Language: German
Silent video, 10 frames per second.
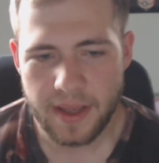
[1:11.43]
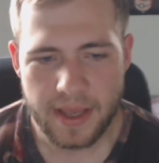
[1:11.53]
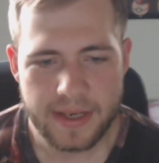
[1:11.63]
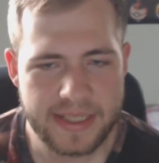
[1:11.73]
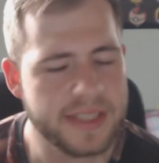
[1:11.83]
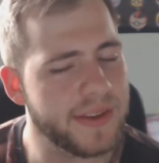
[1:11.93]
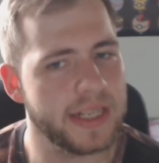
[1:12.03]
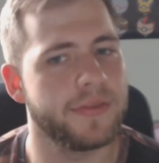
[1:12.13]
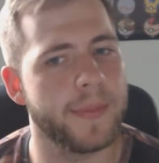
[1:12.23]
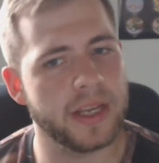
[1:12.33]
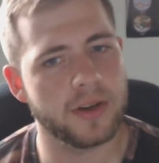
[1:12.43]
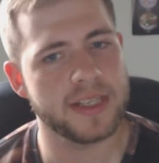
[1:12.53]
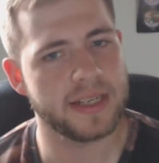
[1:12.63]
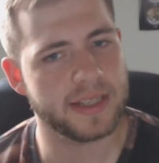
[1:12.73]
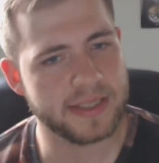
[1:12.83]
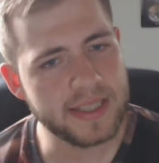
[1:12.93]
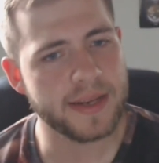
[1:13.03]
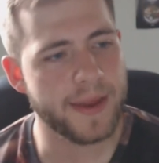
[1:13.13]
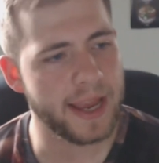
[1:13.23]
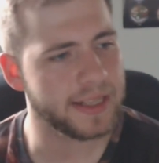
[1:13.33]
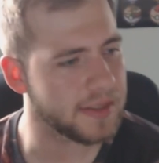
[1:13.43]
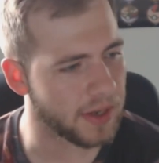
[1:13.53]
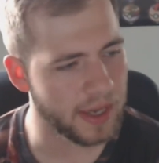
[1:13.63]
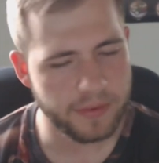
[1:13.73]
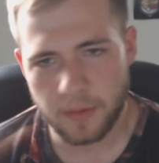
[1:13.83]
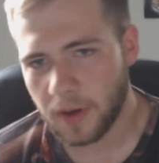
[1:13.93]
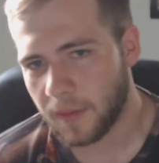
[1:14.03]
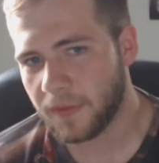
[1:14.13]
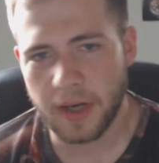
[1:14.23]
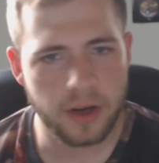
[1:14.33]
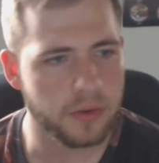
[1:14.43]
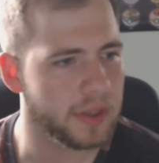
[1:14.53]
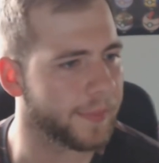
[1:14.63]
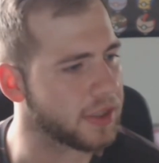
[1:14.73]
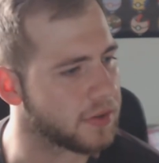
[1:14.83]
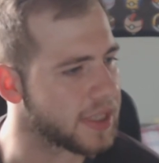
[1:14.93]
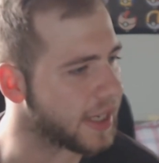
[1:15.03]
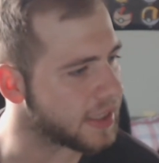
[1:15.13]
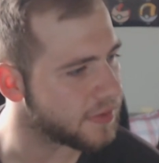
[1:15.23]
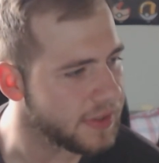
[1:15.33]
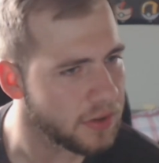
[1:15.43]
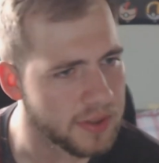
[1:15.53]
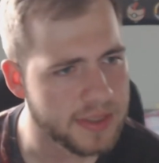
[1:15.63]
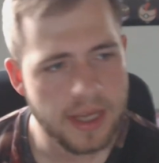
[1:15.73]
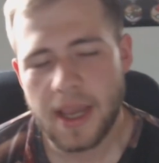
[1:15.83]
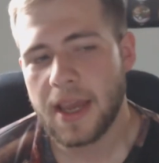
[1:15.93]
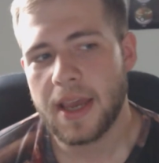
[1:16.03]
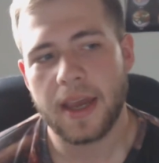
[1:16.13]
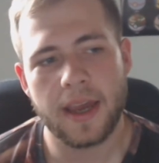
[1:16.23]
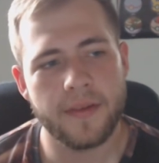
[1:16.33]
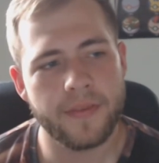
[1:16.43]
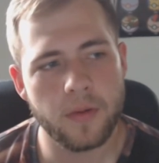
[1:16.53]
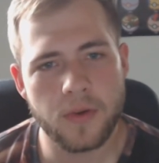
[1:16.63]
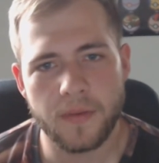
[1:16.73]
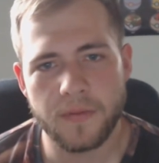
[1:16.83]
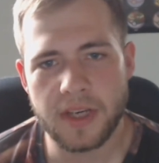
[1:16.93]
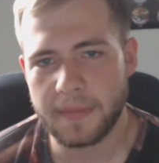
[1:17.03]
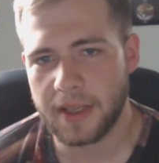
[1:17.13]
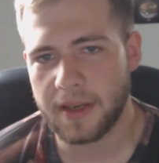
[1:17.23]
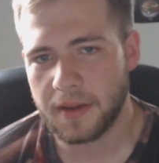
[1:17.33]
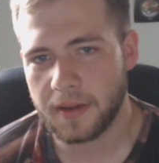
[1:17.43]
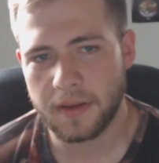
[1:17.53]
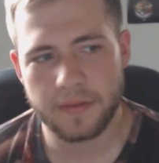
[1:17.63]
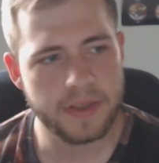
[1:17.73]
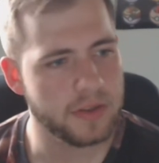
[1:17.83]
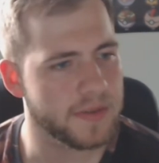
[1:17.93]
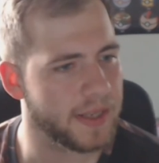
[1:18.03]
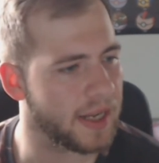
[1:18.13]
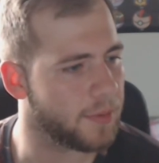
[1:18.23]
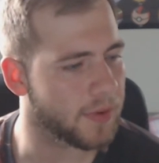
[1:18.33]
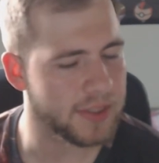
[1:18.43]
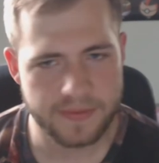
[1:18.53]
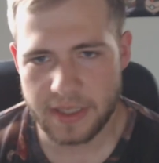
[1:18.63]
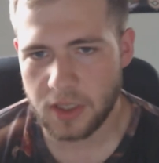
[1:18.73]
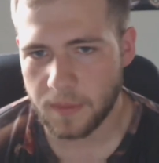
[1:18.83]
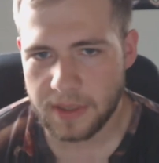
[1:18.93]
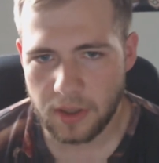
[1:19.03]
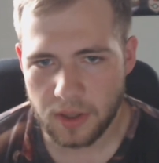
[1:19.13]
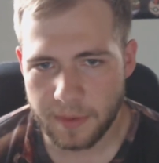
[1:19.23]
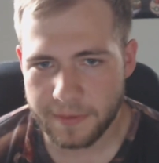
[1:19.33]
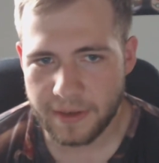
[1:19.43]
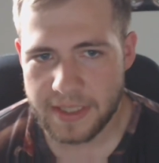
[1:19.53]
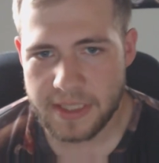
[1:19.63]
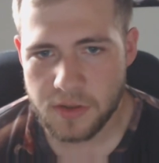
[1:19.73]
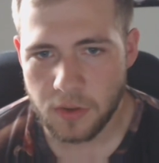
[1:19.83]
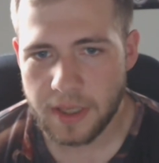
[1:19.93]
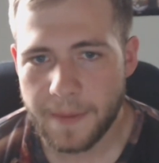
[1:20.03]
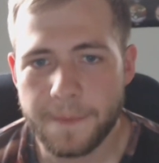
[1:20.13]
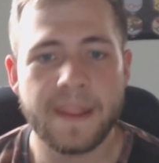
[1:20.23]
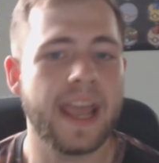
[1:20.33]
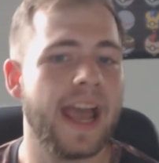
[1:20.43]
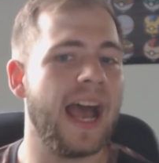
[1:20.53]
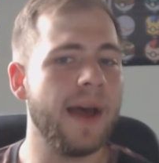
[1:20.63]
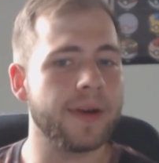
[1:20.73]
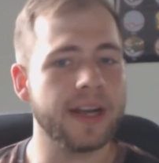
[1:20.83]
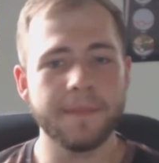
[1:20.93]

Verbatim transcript: der sich wirklich für meinen Content interessiert, der merkt dann so, hä, warum kommt von Daro, der macht doch täglich Videos, äh, warum kommen von dem keine äh, Videos mehr in der Abo-Box? Deswegen kommen ja auch immer wieder welche zurück. Aber